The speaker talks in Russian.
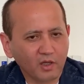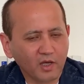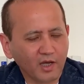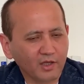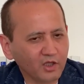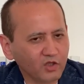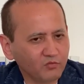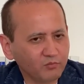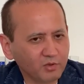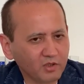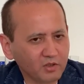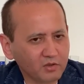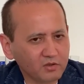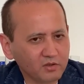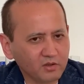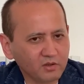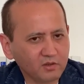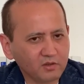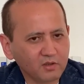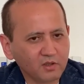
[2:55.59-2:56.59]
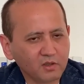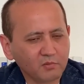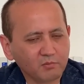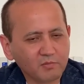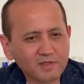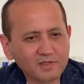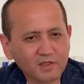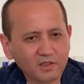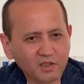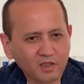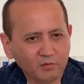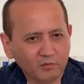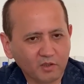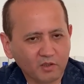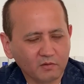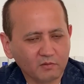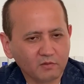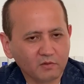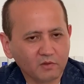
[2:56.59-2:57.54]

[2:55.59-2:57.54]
Они впереди, мы за ними.